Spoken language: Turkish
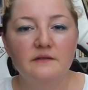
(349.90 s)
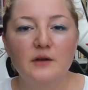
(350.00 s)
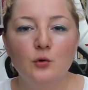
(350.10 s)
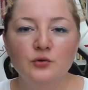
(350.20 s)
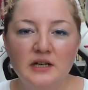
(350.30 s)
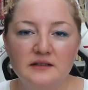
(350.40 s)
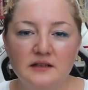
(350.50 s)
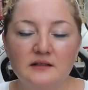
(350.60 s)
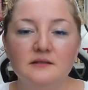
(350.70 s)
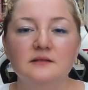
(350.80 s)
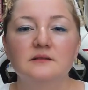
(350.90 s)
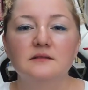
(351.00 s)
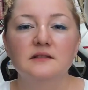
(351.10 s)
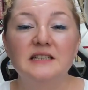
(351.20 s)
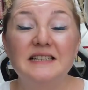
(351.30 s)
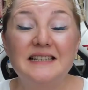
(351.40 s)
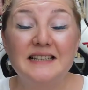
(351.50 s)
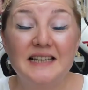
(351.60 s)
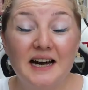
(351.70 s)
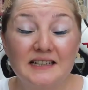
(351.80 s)
ve onlardan
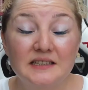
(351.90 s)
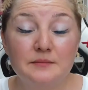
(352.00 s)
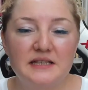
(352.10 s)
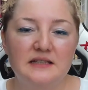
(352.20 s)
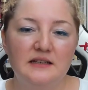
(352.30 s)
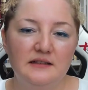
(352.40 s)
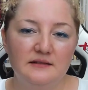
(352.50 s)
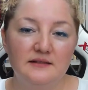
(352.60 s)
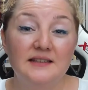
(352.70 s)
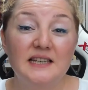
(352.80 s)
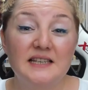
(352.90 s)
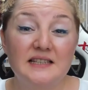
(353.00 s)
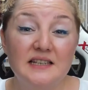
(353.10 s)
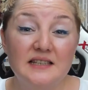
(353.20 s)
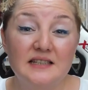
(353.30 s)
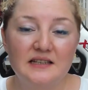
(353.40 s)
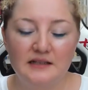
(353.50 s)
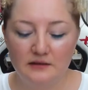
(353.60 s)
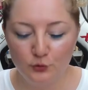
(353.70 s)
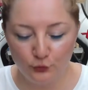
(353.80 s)
yardım isteyin, destek
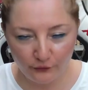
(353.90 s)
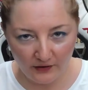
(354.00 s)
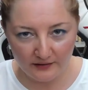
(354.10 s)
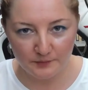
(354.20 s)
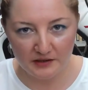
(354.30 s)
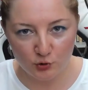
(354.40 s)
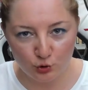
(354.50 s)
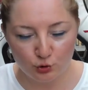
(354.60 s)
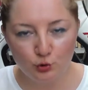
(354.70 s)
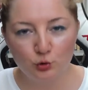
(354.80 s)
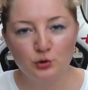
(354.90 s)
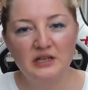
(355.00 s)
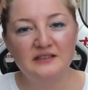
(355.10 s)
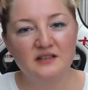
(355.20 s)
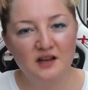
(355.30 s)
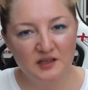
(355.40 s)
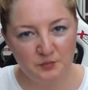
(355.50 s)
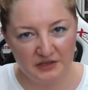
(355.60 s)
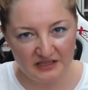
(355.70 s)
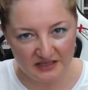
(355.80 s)
isteyin. Lütfen beni şu şu konularda
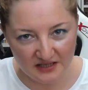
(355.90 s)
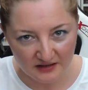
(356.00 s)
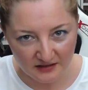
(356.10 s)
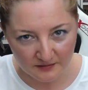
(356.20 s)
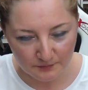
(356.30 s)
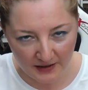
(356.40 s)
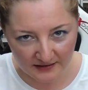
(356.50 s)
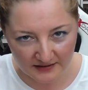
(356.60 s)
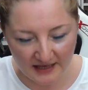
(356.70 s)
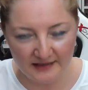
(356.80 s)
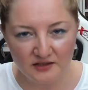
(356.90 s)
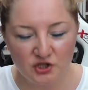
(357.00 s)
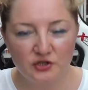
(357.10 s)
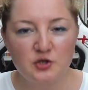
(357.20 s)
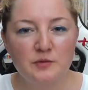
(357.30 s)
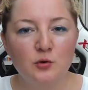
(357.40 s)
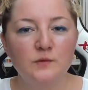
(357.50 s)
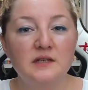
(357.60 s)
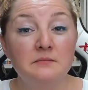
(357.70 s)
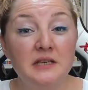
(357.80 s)
rahat bırakın. Ben kendi çalışma
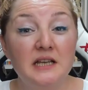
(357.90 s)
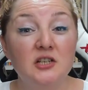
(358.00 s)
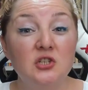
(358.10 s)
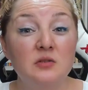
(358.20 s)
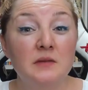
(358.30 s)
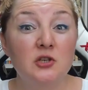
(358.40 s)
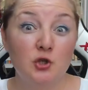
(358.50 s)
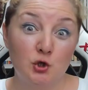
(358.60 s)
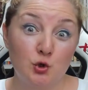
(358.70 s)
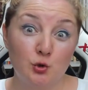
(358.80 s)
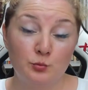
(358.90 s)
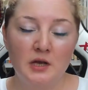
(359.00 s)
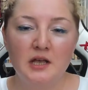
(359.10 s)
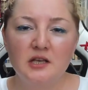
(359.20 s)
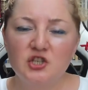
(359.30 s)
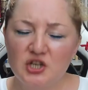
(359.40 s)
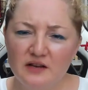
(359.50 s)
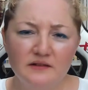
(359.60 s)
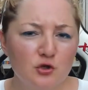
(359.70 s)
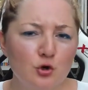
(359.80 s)
yöntemimi geliştirmeye çalışıyorum.
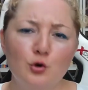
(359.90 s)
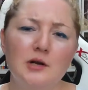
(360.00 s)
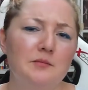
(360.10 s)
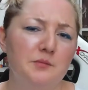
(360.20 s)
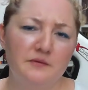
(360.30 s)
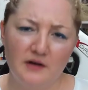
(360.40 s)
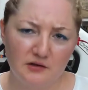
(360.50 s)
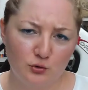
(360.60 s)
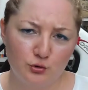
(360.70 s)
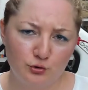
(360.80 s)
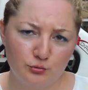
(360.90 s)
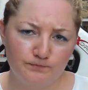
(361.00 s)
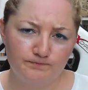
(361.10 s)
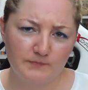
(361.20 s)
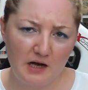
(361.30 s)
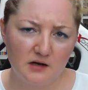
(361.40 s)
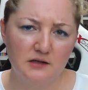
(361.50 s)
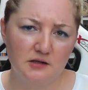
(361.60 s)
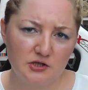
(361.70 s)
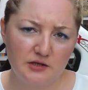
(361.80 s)
Çevre çok önemli bir faktör
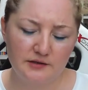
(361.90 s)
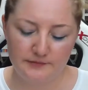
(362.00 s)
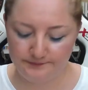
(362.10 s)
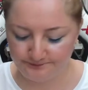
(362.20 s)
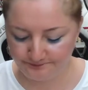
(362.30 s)
arkadaşlar.